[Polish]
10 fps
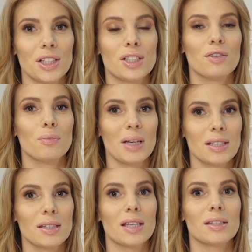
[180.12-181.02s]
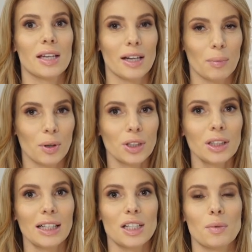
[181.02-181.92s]
dzieci w miejsce ceremonii,
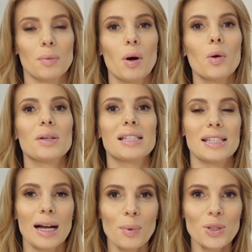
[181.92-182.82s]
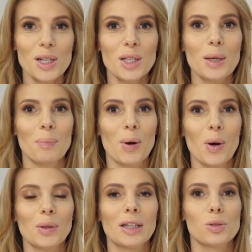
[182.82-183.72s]
tak żeby mogły samodzielnie
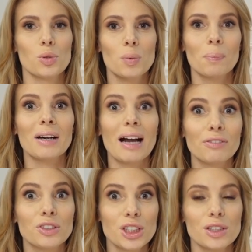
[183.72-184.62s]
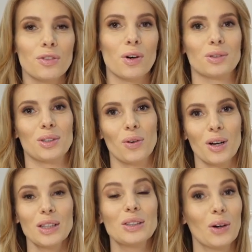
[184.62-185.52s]
pokonać już prawdziwą
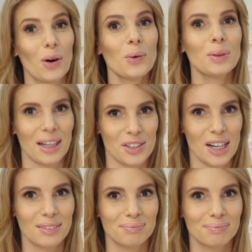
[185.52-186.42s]
drogę do ołtarza.